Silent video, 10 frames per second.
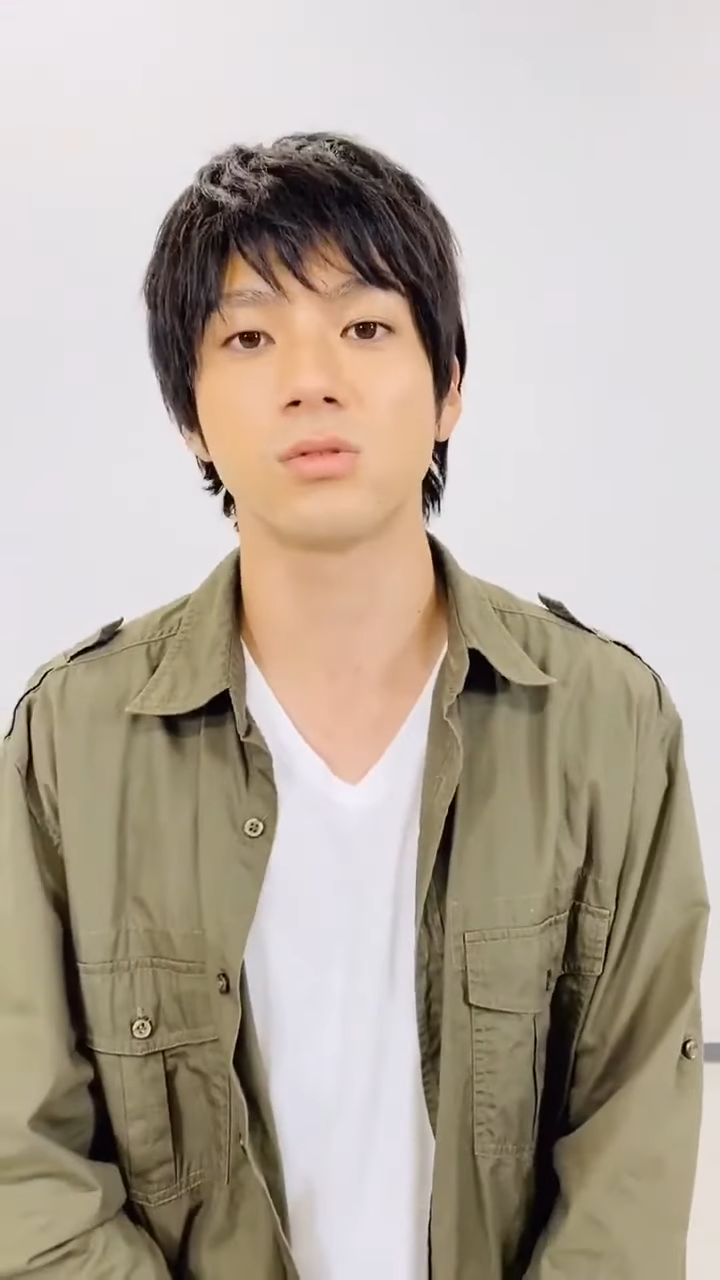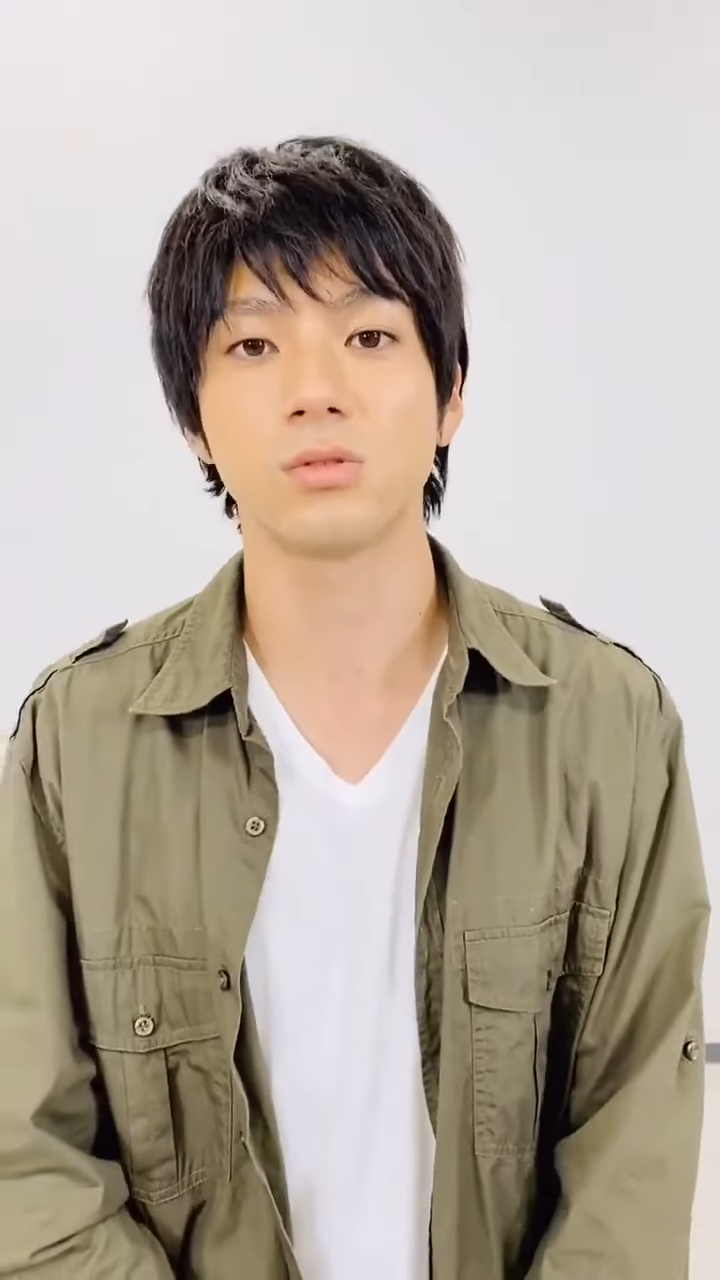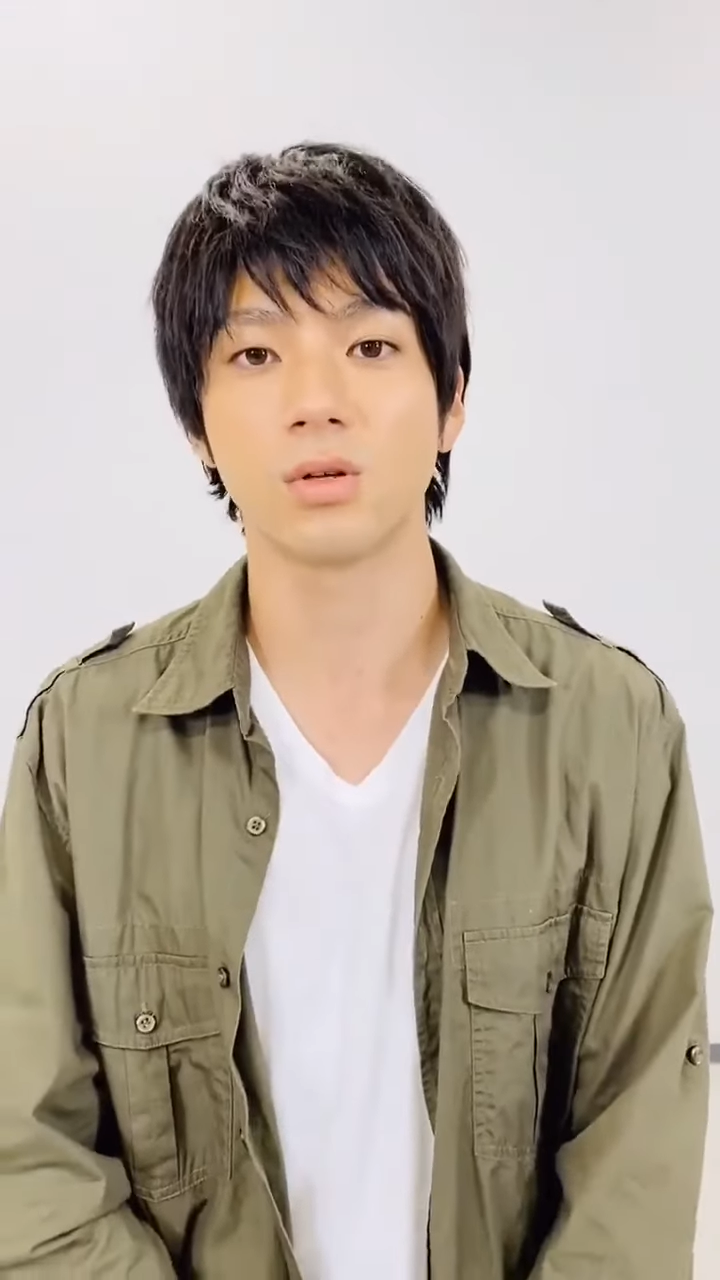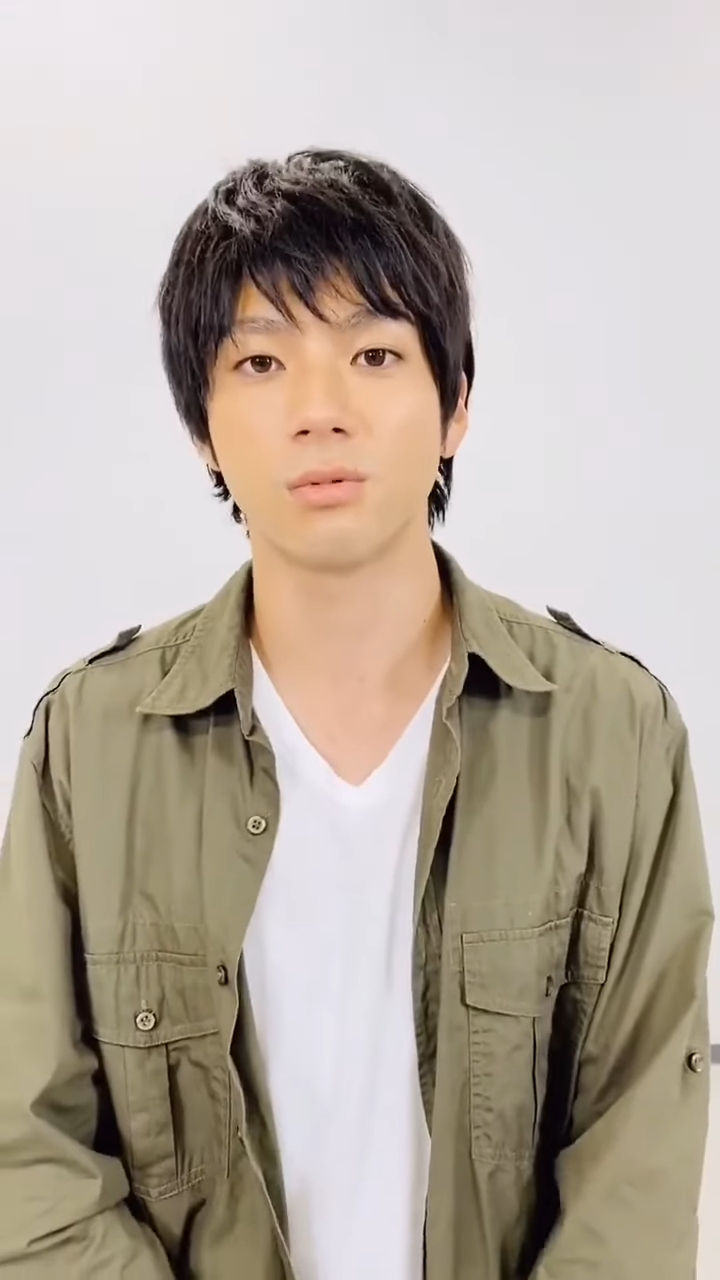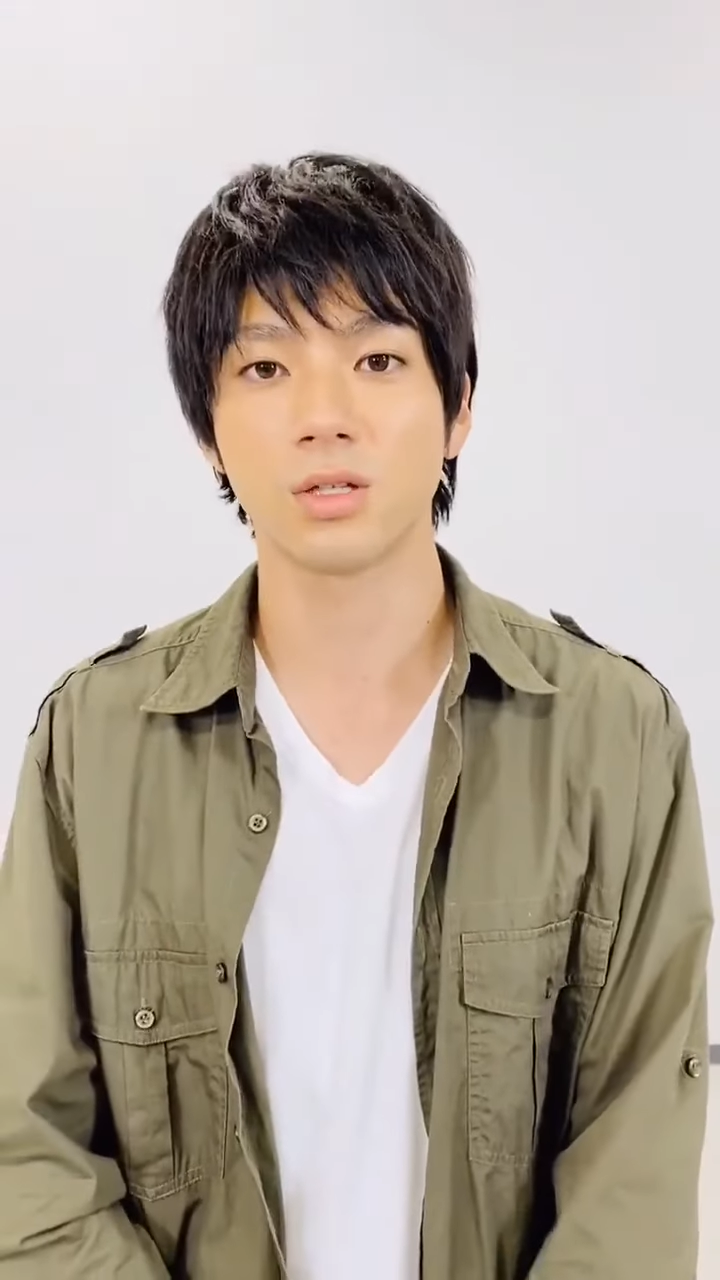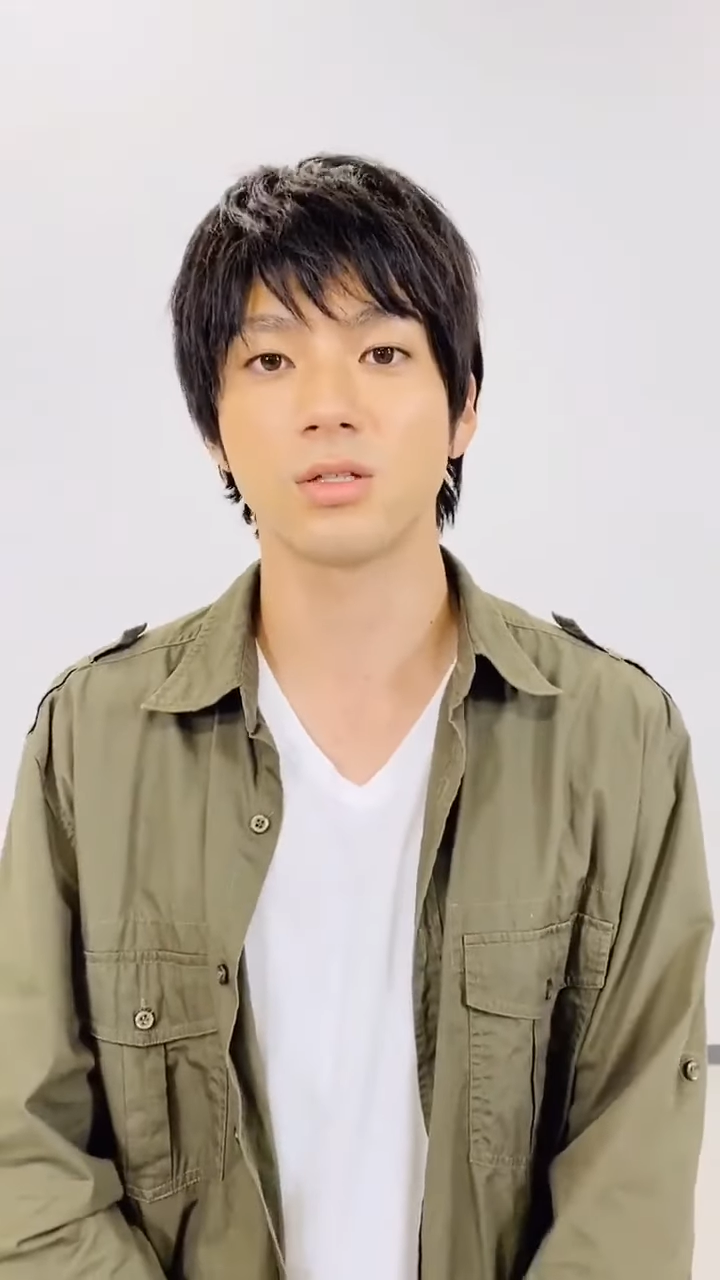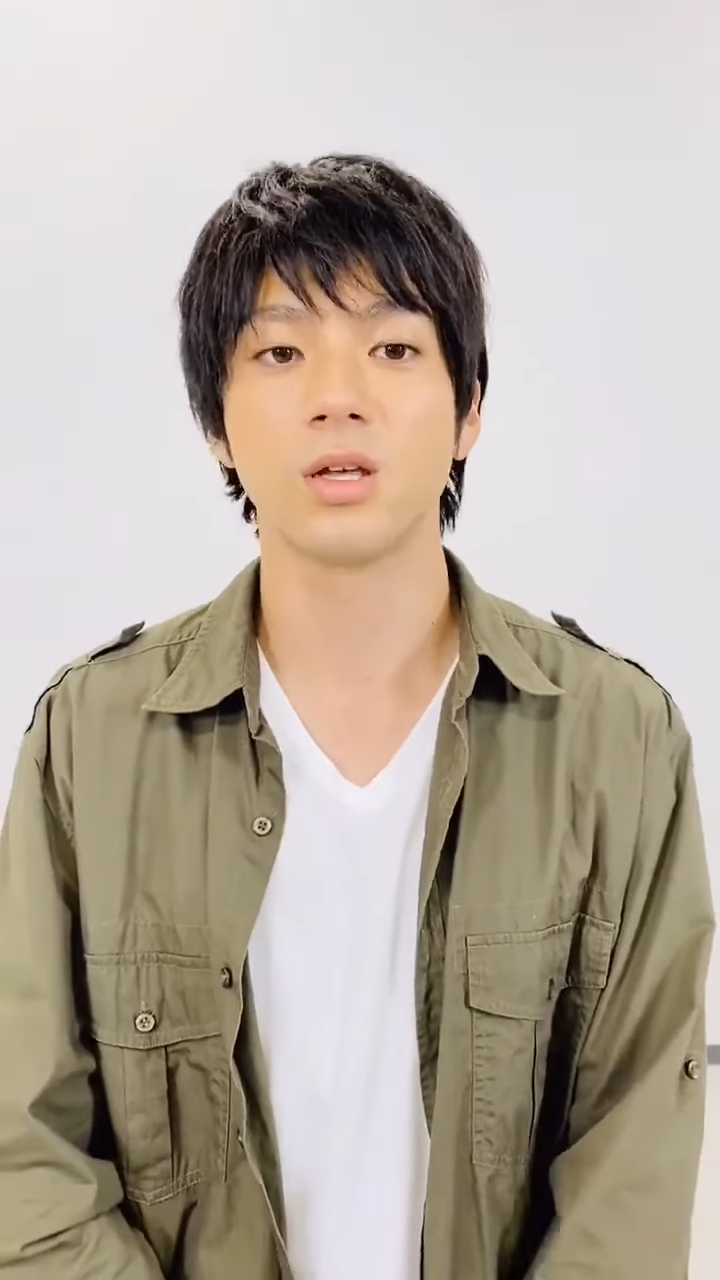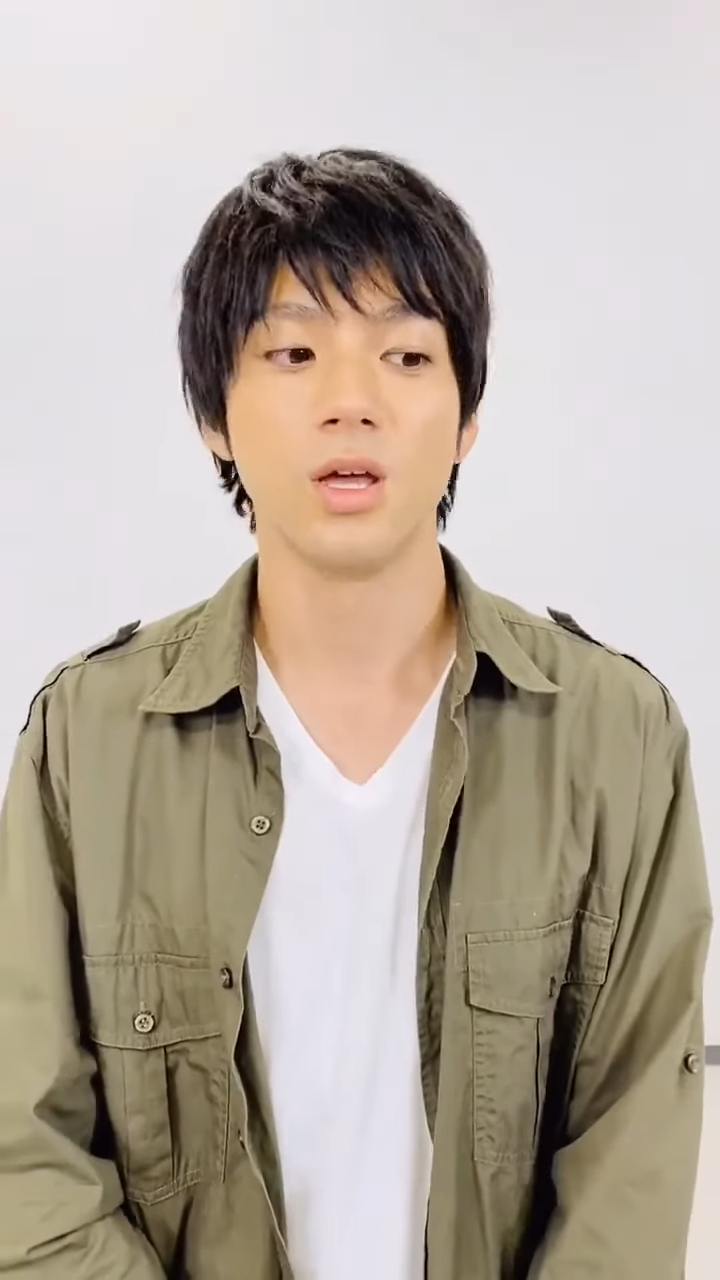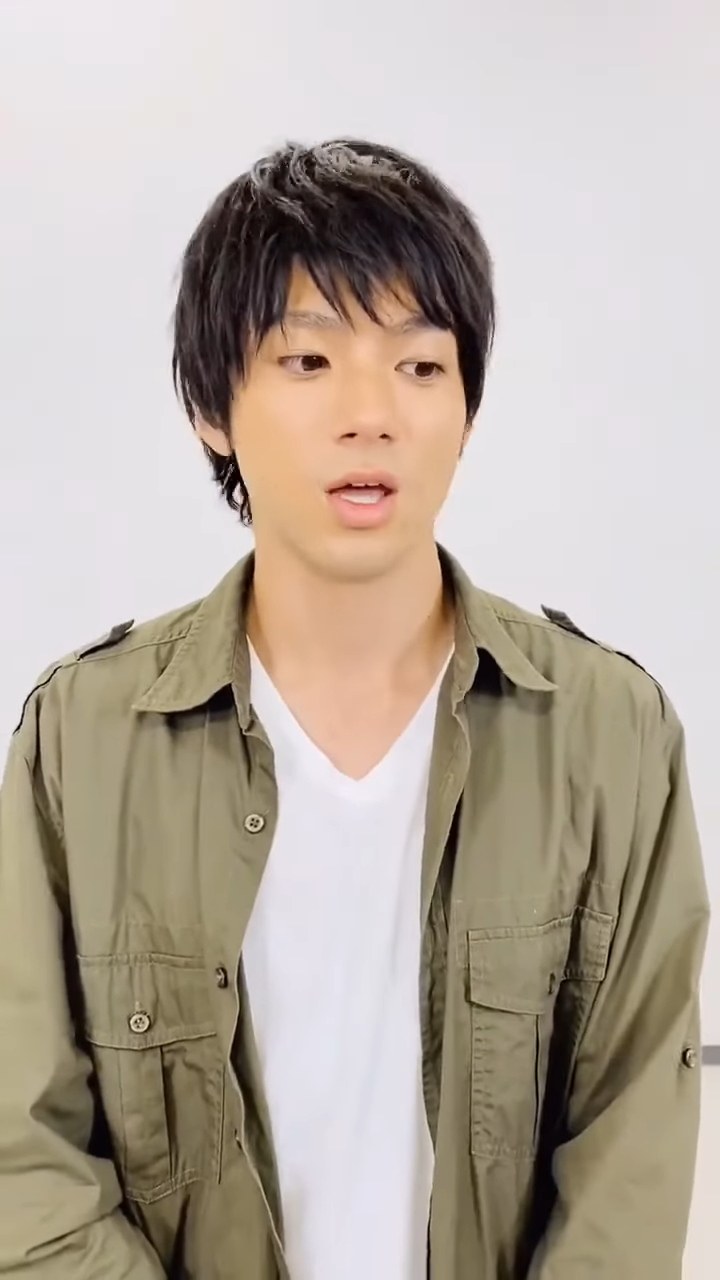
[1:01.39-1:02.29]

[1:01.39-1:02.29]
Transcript: るドラマです、